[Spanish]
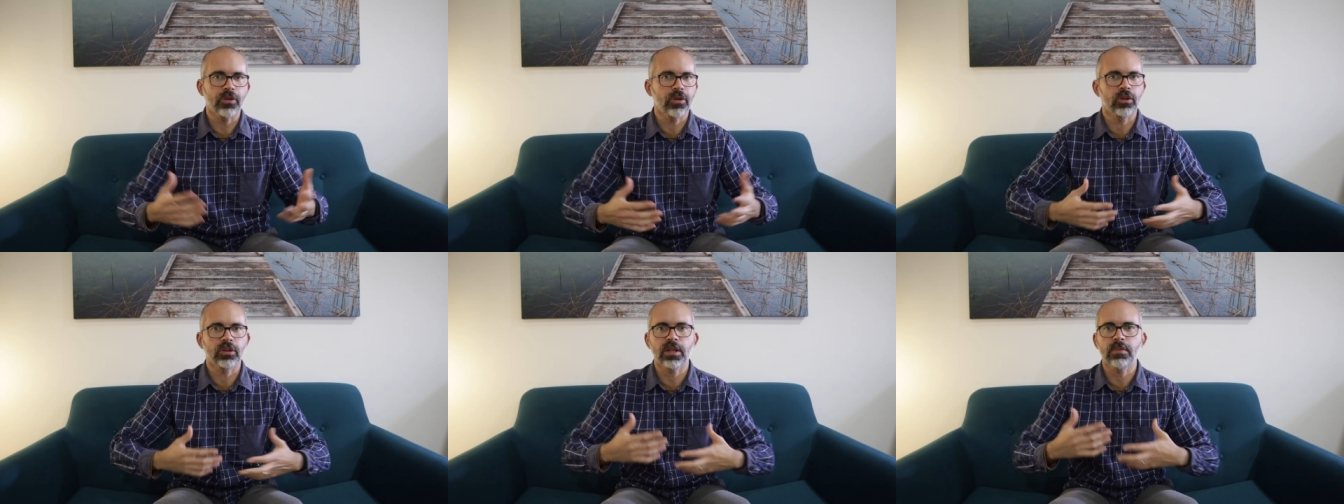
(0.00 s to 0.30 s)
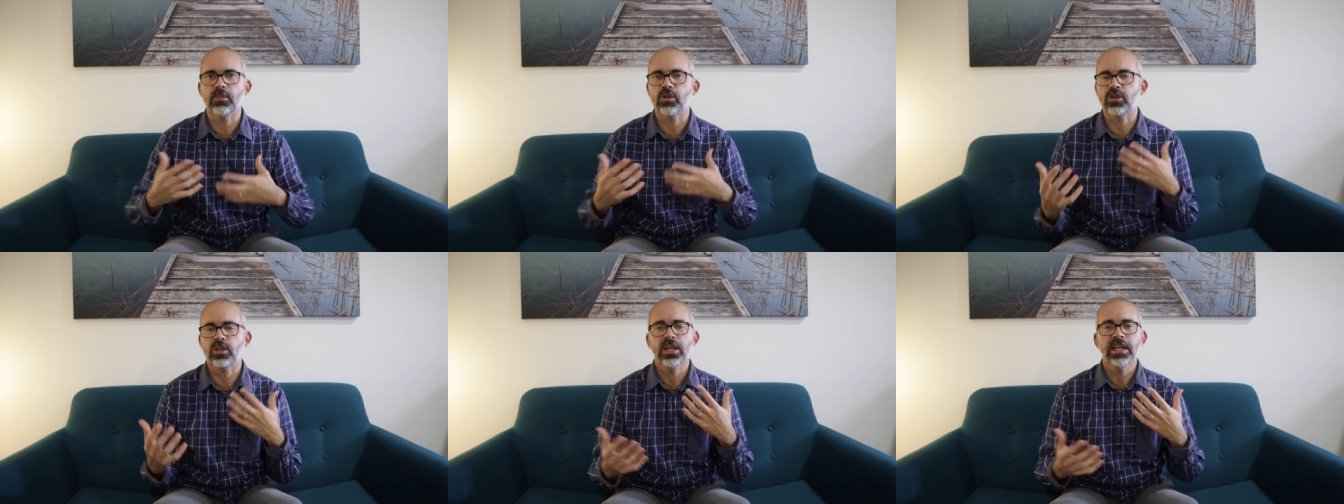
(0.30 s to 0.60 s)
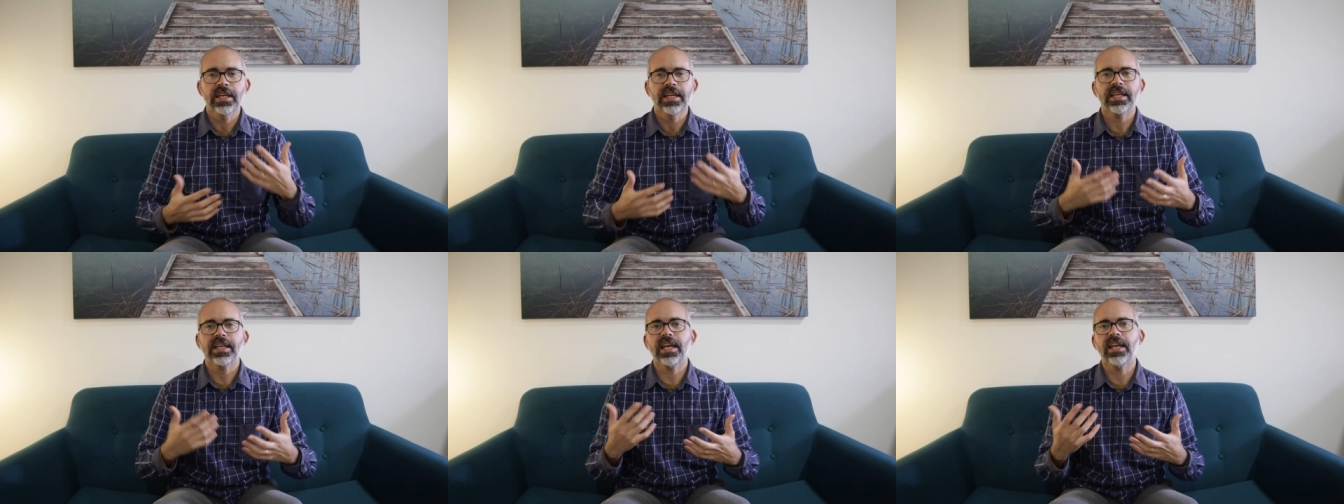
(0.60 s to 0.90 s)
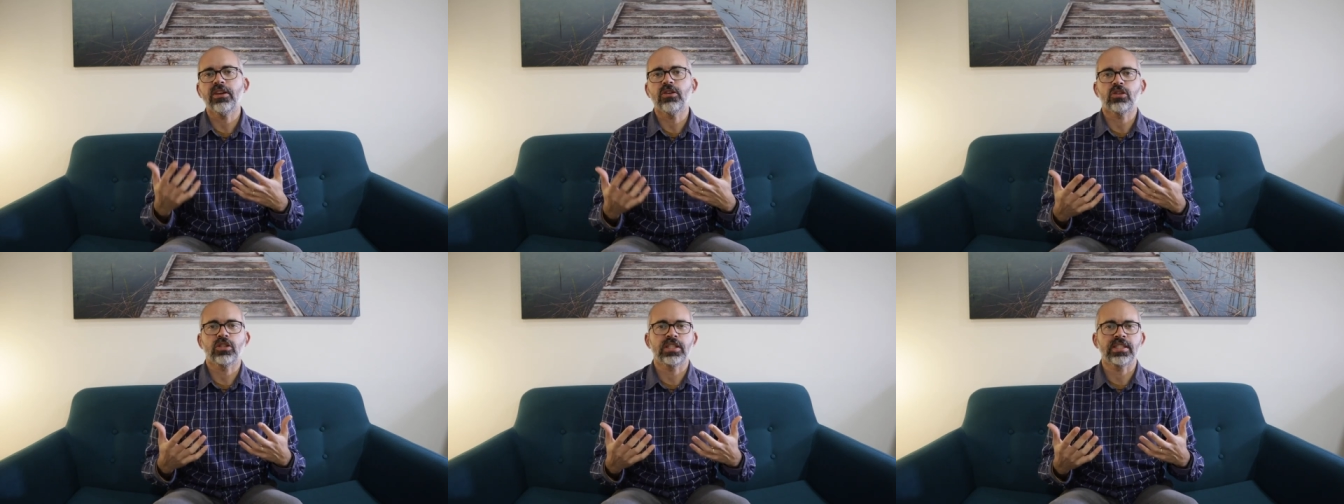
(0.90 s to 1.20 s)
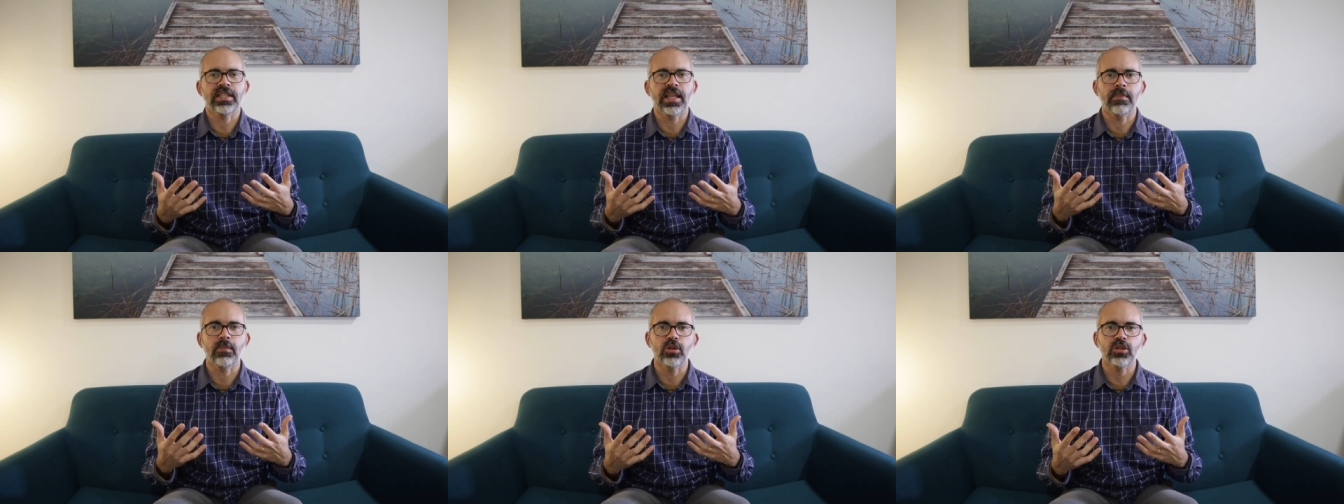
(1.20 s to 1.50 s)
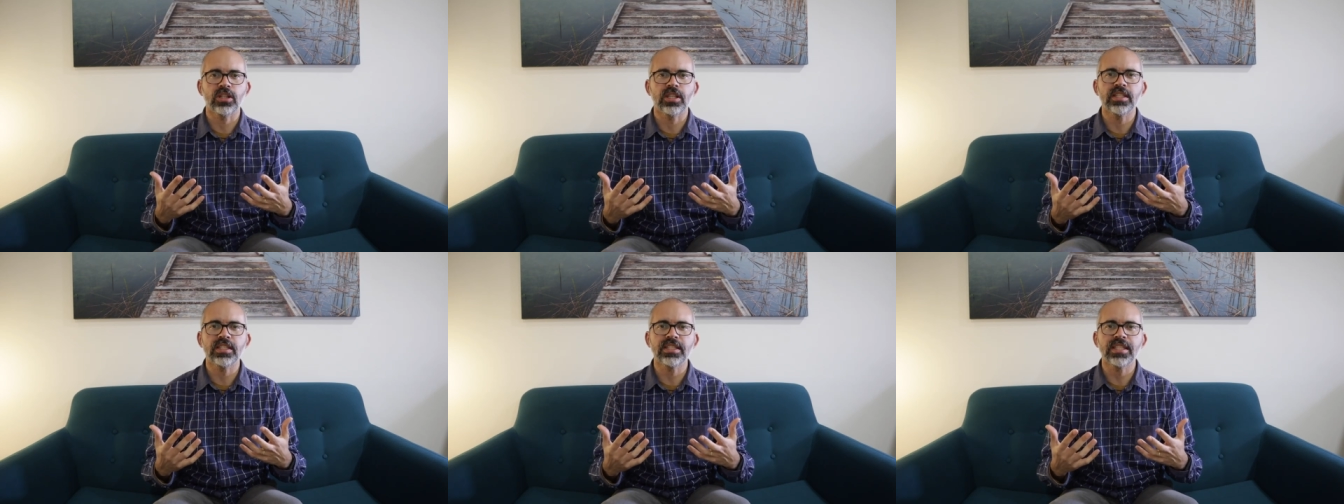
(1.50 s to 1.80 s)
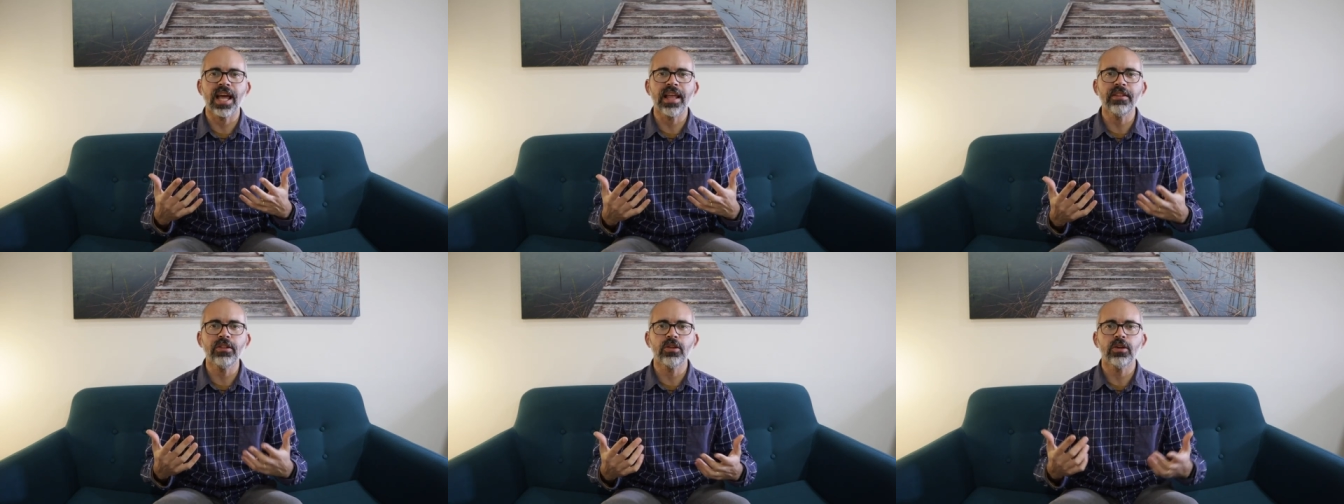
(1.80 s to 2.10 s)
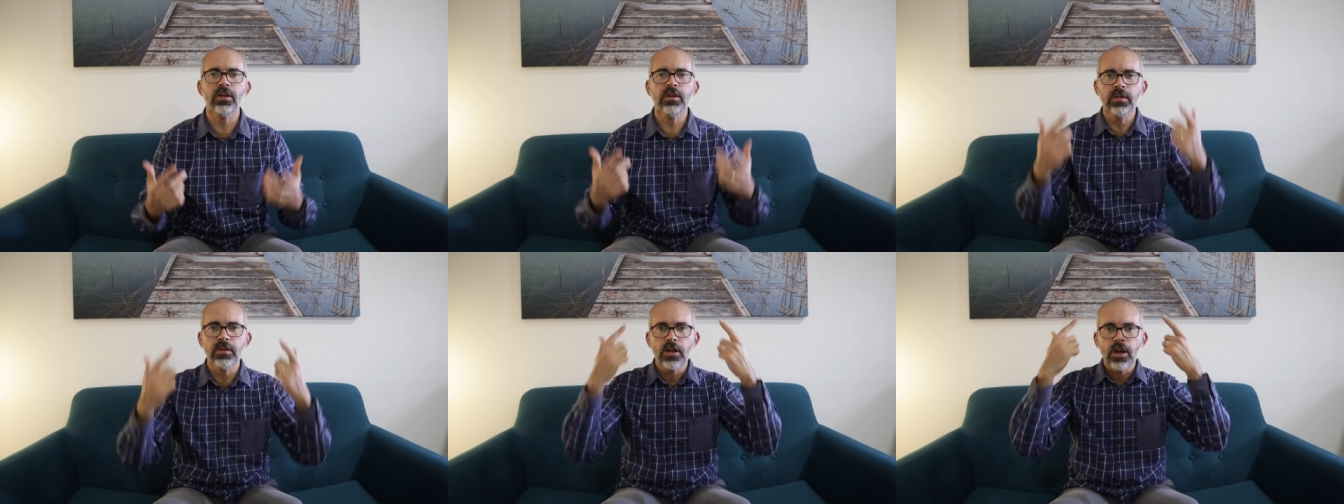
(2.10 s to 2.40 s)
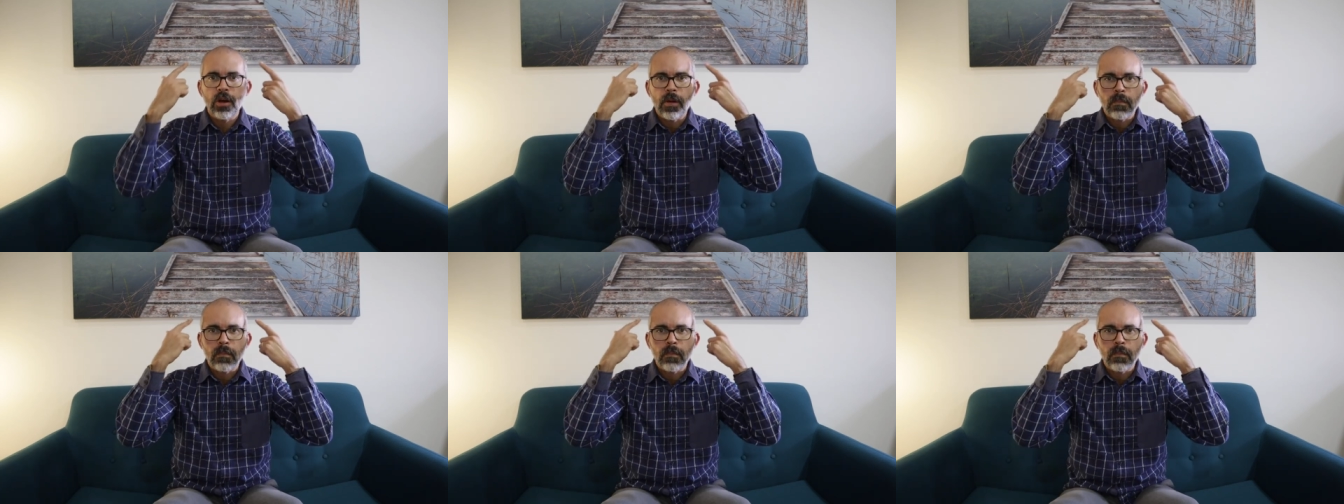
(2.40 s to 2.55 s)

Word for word: y notemos que nos estamos tensando,